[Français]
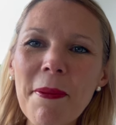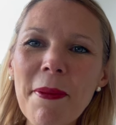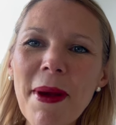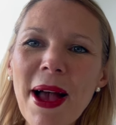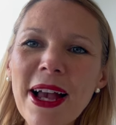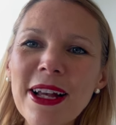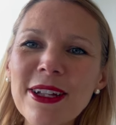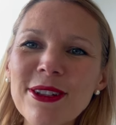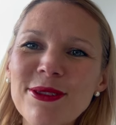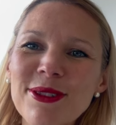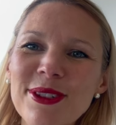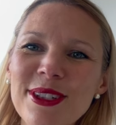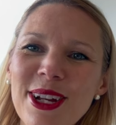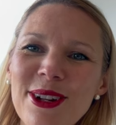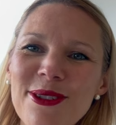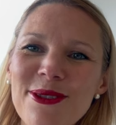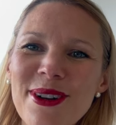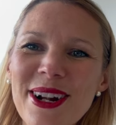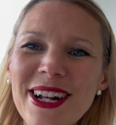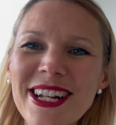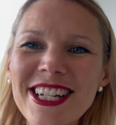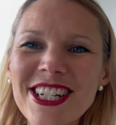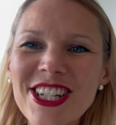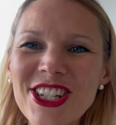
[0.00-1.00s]
marque, nous
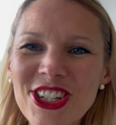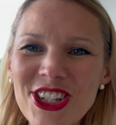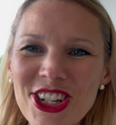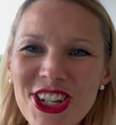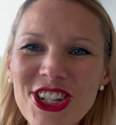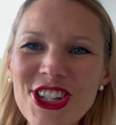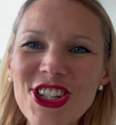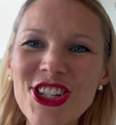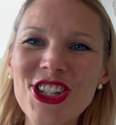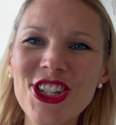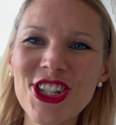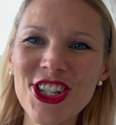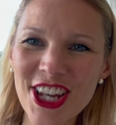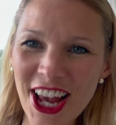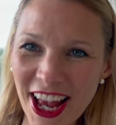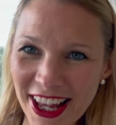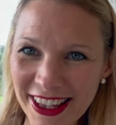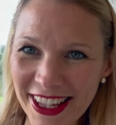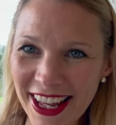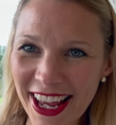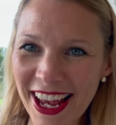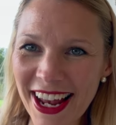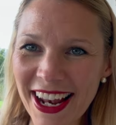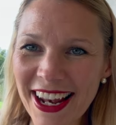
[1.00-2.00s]
allons aller chez
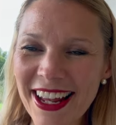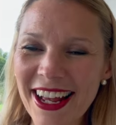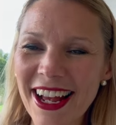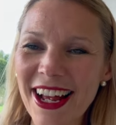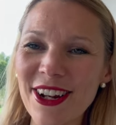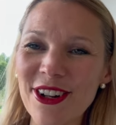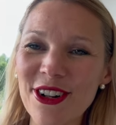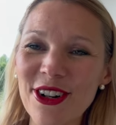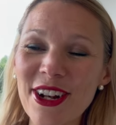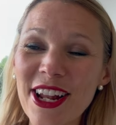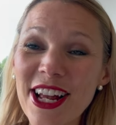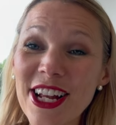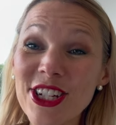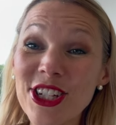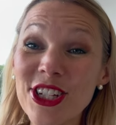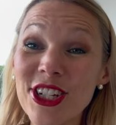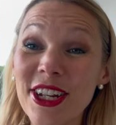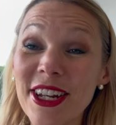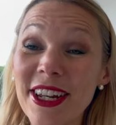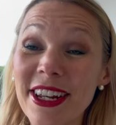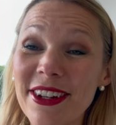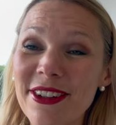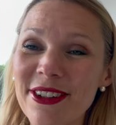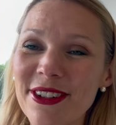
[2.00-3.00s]
Chanel. Alors là,
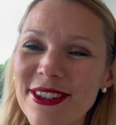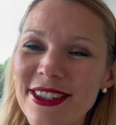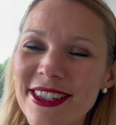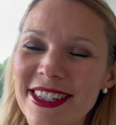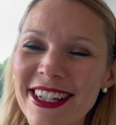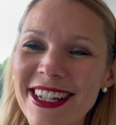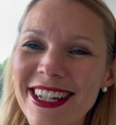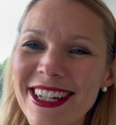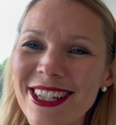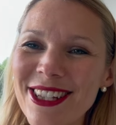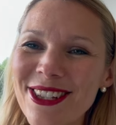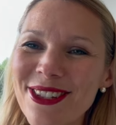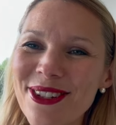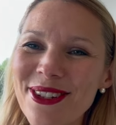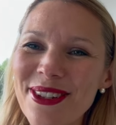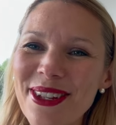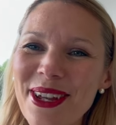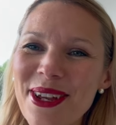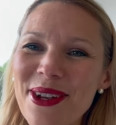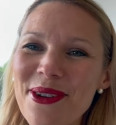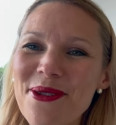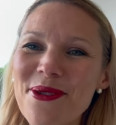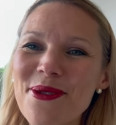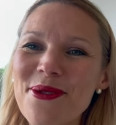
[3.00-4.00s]
j'ai
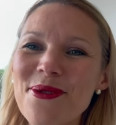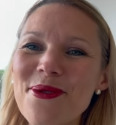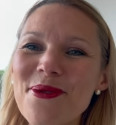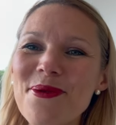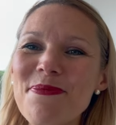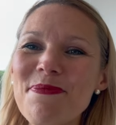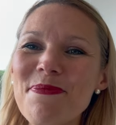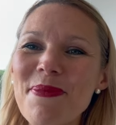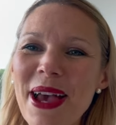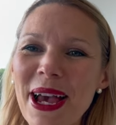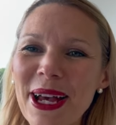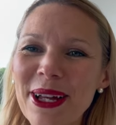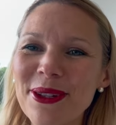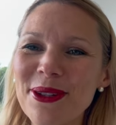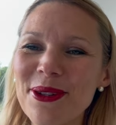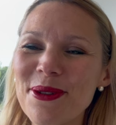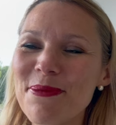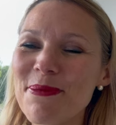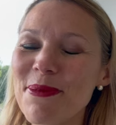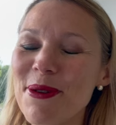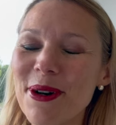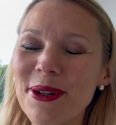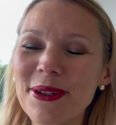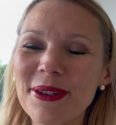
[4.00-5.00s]
sélectionné une paire
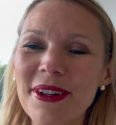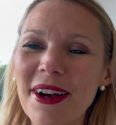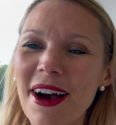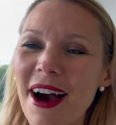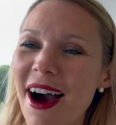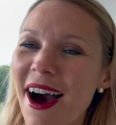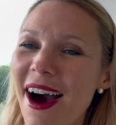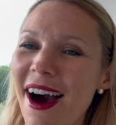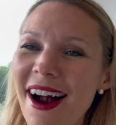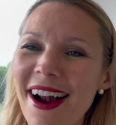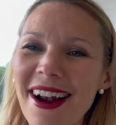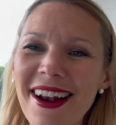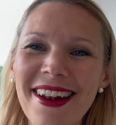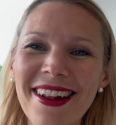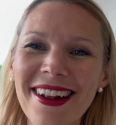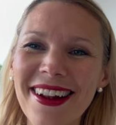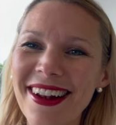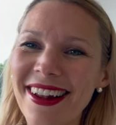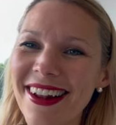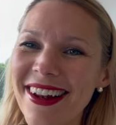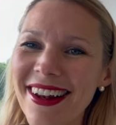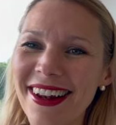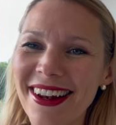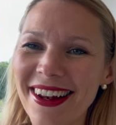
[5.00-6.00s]
de bottes. Oh
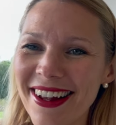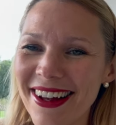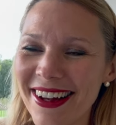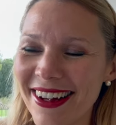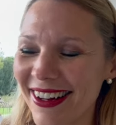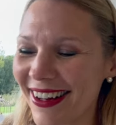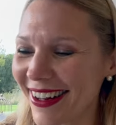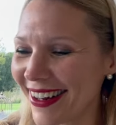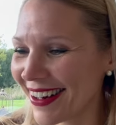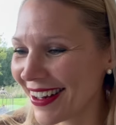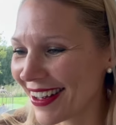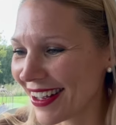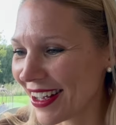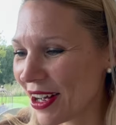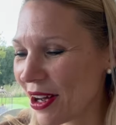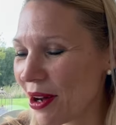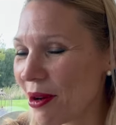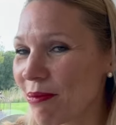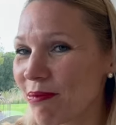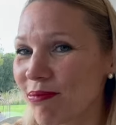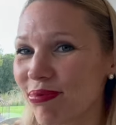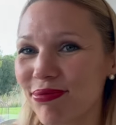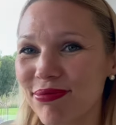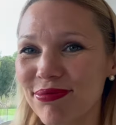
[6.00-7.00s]
là là là là là
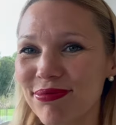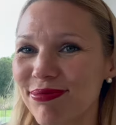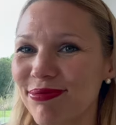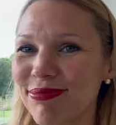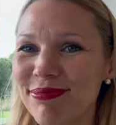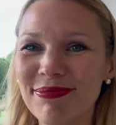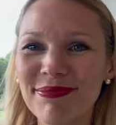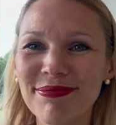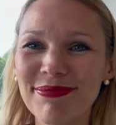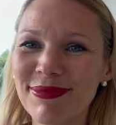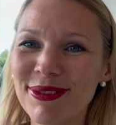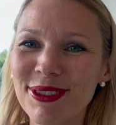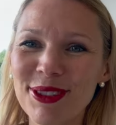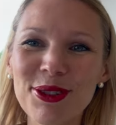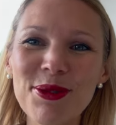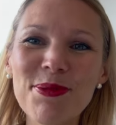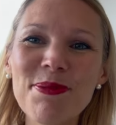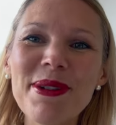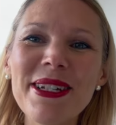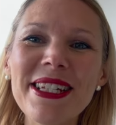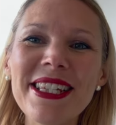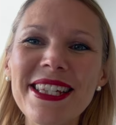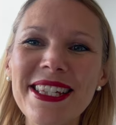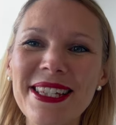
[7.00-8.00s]
là
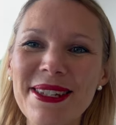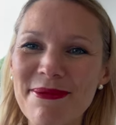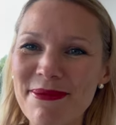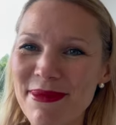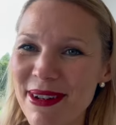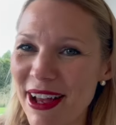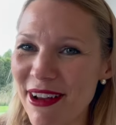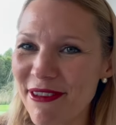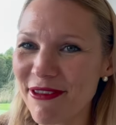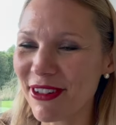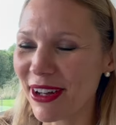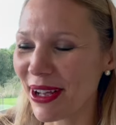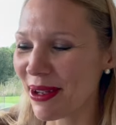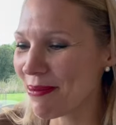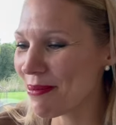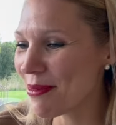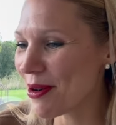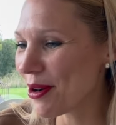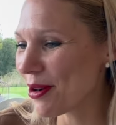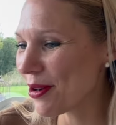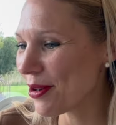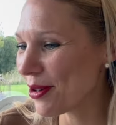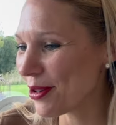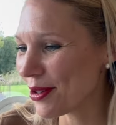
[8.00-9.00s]
sublissime. Là,
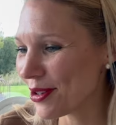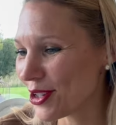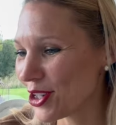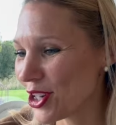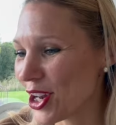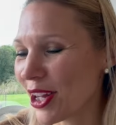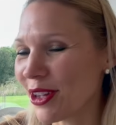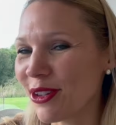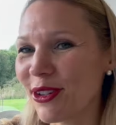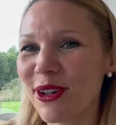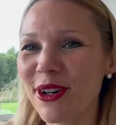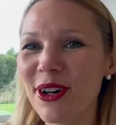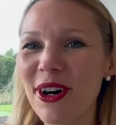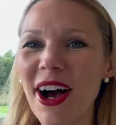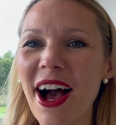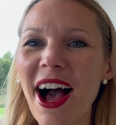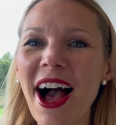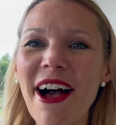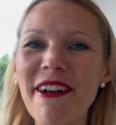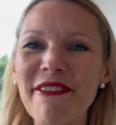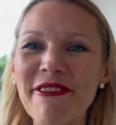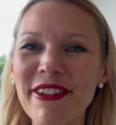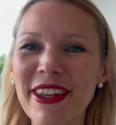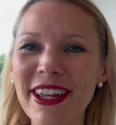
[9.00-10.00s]
vraiment, euh, j'adore
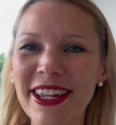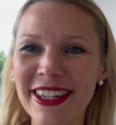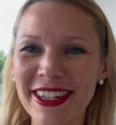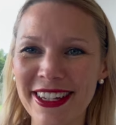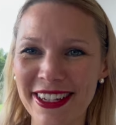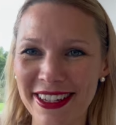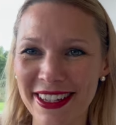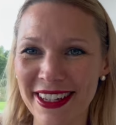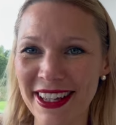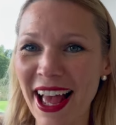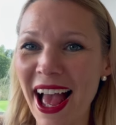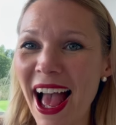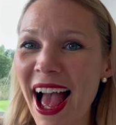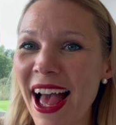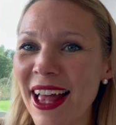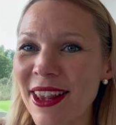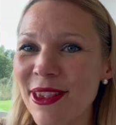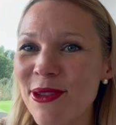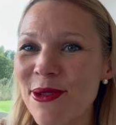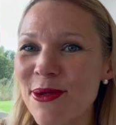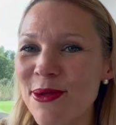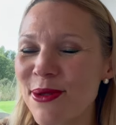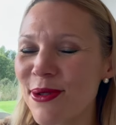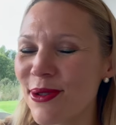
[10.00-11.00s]
avec
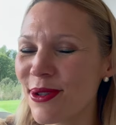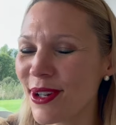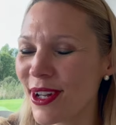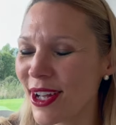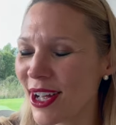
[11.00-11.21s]
un nœud.